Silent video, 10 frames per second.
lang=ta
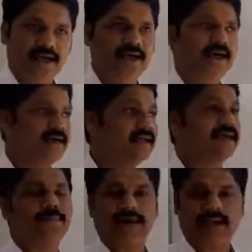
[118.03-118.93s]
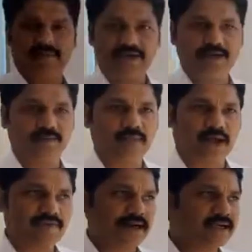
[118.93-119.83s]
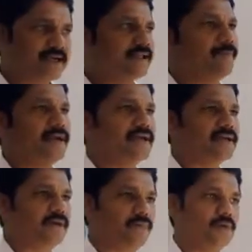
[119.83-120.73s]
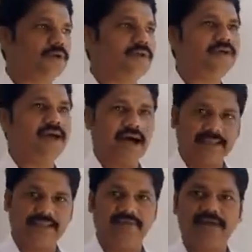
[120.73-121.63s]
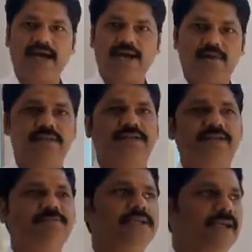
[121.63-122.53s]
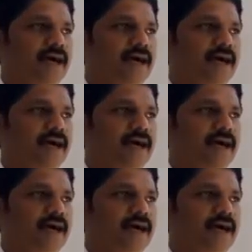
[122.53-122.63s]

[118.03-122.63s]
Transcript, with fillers: எழுதப்படல் வேண்டும் அவ்வாறு எழுதப்படுகின்ற போது அந்த வினா ஒரு திருப்தியாக